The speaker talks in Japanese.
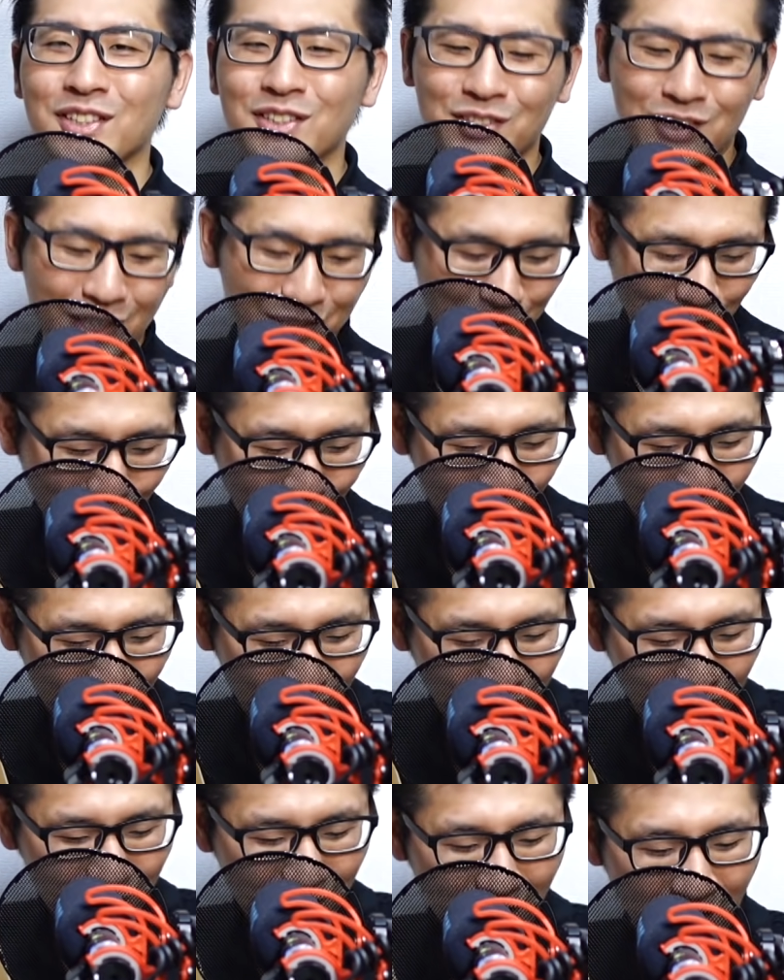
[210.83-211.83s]
いるでしょ？
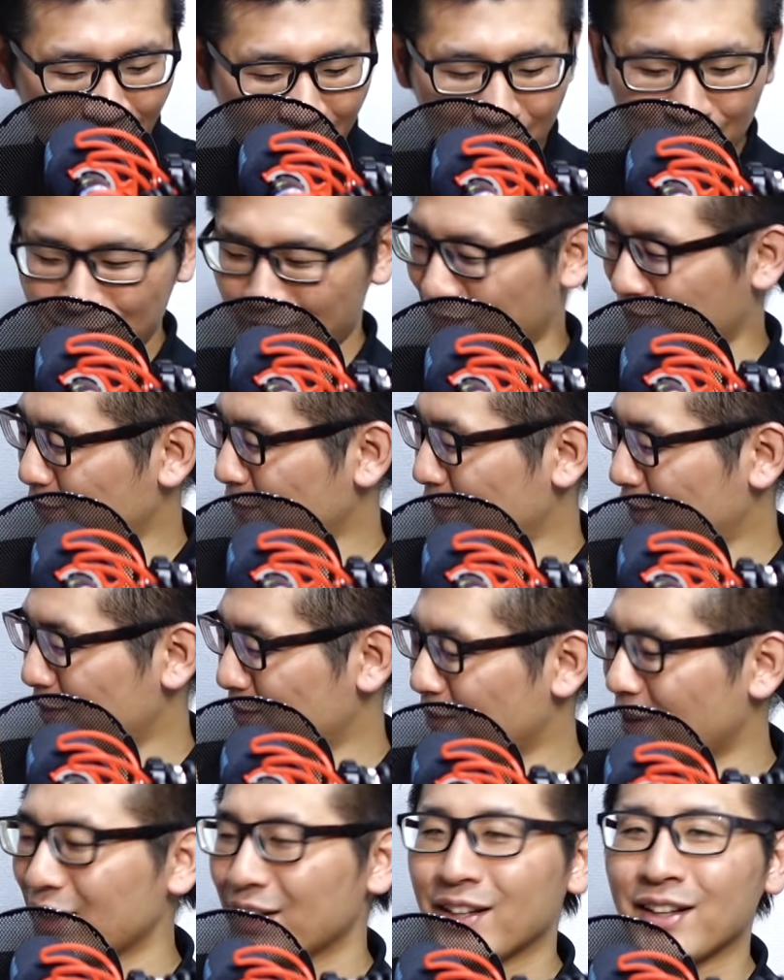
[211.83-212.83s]
あれ？
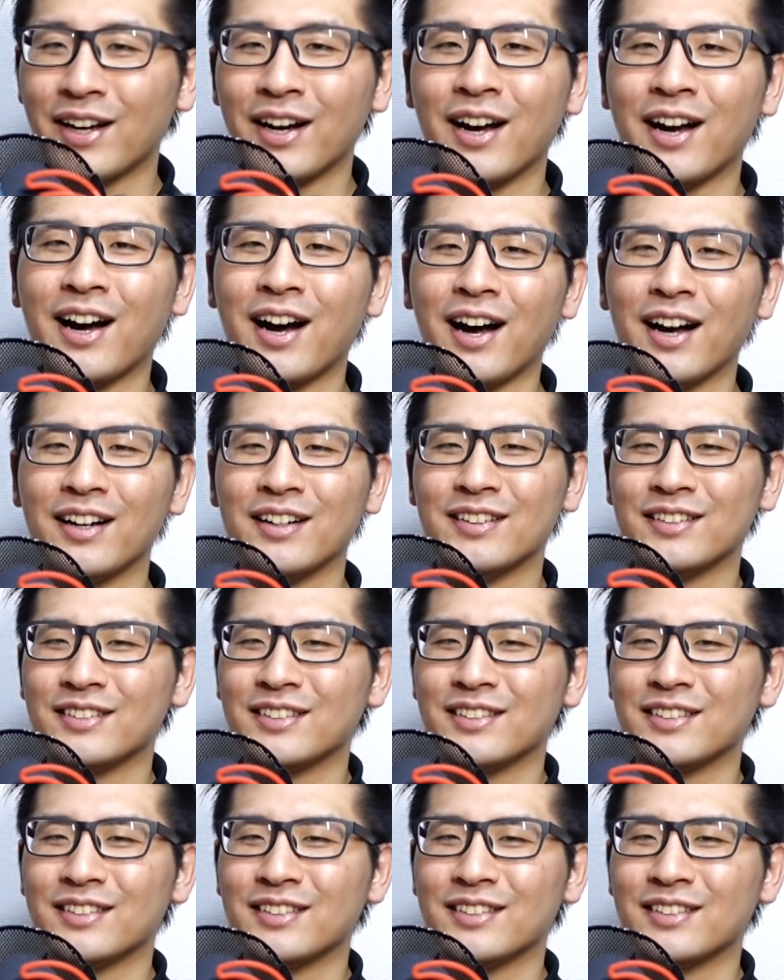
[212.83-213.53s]
まだなんか、